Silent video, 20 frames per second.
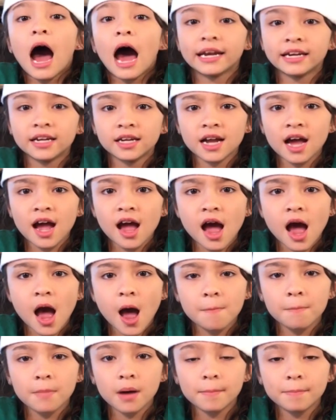อันนี้นะคะ
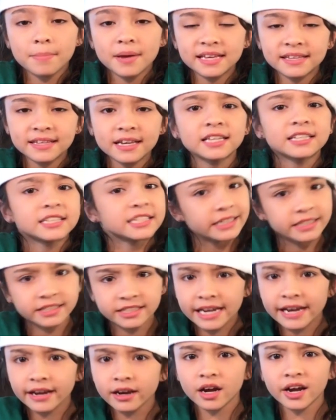มันพิเศษจ
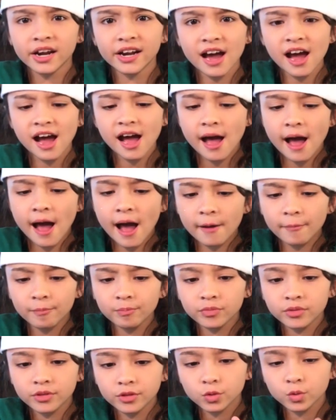ริงๆเลยนะคะ
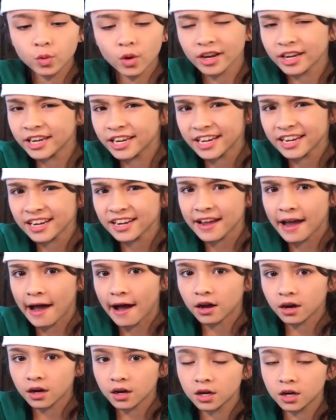ตัวนี้เนี่ย
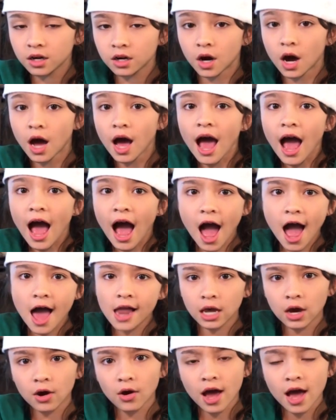คือ
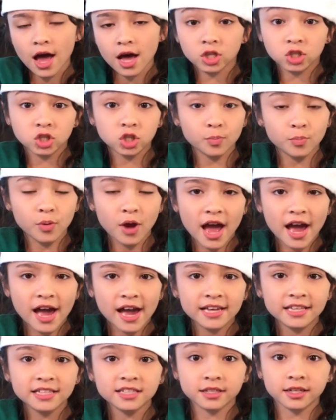LOL
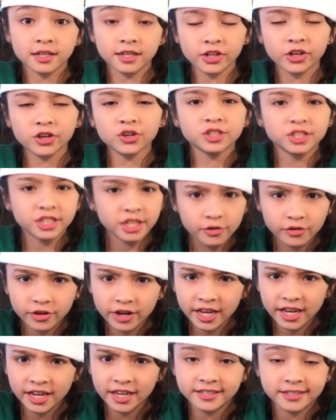Surprise Glitter
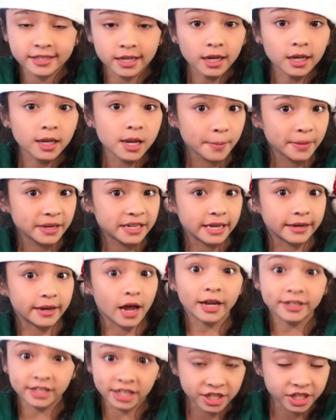Series Limited
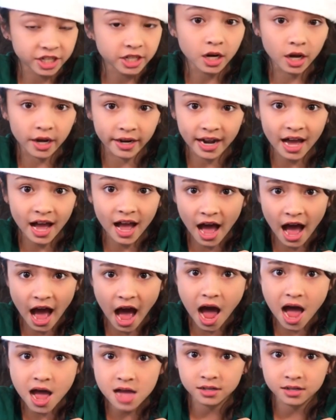Edition เลยนะคะ